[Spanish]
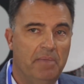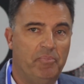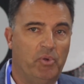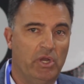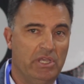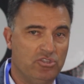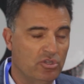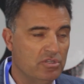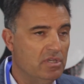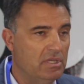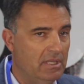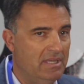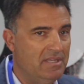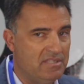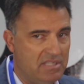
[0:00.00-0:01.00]
Por eso
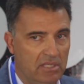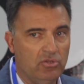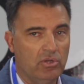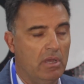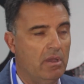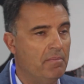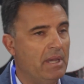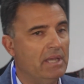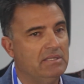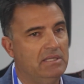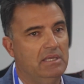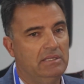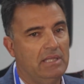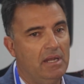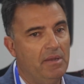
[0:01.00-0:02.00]
insisto una vez más
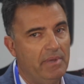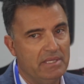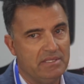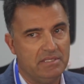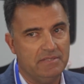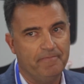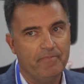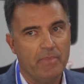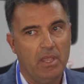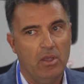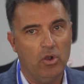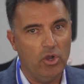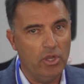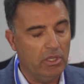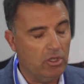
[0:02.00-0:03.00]
que tal vez
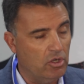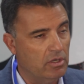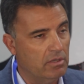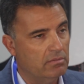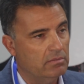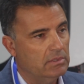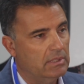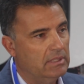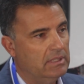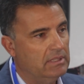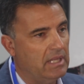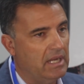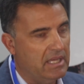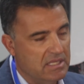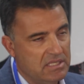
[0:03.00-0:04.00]
hoy con
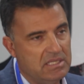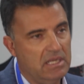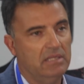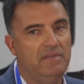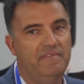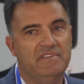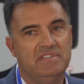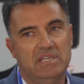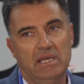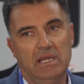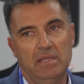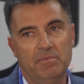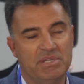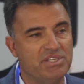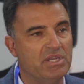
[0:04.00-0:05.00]
inteligencia artificial
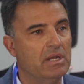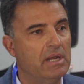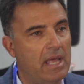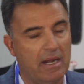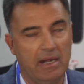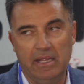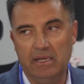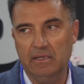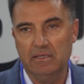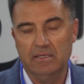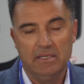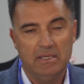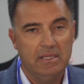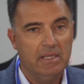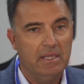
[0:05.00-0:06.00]
y machine learning
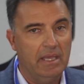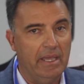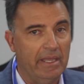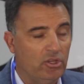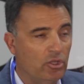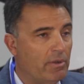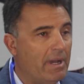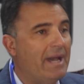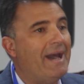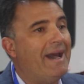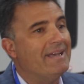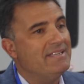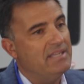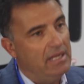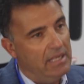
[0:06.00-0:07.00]
esto va
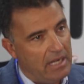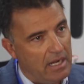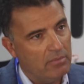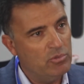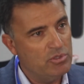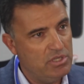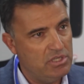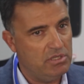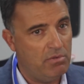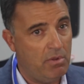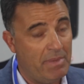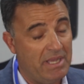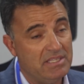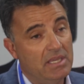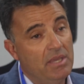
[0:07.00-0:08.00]
a acelerar muchísimo
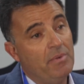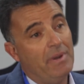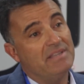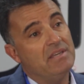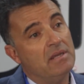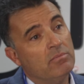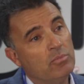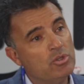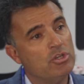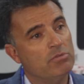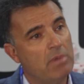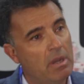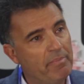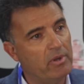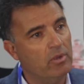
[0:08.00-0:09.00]
más y va a ser mucho
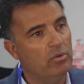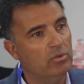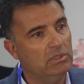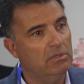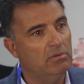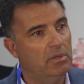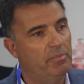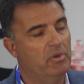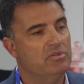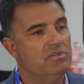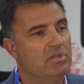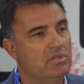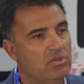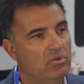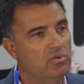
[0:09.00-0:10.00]
más productivo el
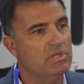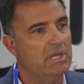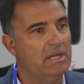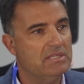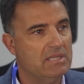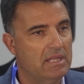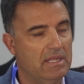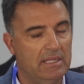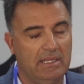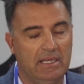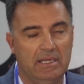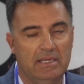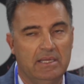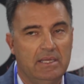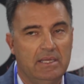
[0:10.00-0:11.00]
proceso de usar esa data